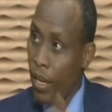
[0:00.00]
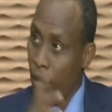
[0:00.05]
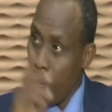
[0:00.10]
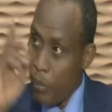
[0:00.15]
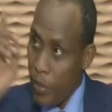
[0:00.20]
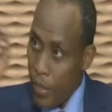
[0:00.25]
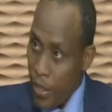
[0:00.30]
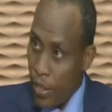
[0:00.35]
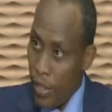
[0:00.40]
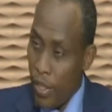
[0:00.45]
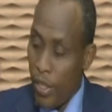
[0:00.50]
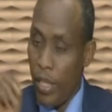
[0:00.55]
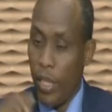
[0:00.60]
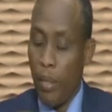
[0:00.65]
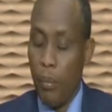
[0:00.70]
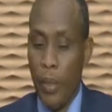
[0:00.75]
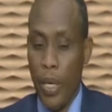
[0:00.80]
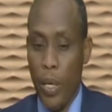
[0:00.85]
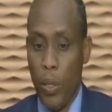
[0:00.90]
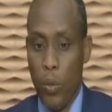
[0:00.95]
من
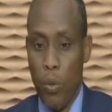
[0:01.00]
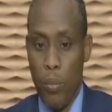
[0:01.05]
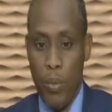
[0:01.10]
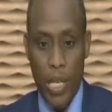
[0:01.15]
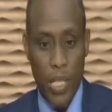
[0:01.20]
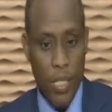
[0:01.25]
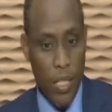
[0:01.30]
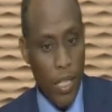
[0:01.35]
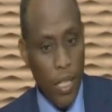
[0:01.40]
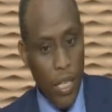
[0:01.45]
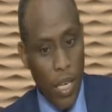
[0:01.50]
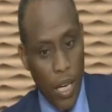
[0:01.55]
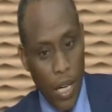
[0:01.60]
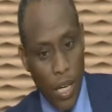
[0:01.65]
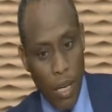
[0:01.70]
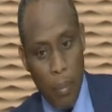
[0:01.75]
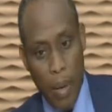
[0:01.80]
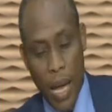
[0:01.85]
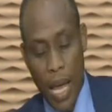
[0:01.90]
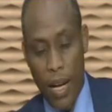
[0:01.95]
مايكو بيست اس
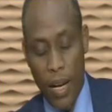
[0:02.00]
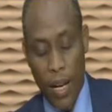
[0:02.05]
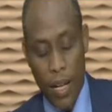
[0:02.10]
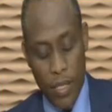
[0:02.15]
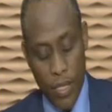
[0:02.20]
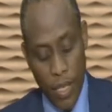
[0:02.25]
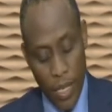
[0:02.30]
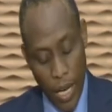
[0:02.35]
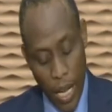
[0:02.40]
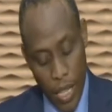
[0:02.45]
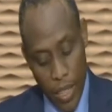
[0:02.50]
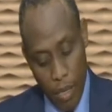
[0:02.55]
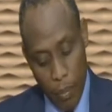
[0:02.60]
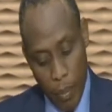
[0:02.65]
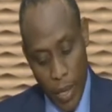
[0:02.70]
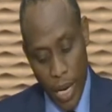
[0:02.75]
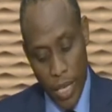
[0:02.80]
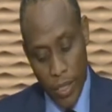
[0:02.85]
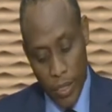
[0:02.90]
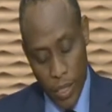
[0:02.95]
الى بحر الغزال هذه
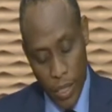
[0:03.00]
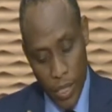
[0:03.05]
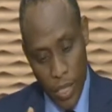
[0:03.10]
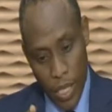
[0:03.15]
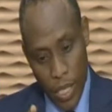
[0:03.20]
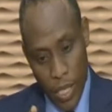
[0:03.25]
المناطق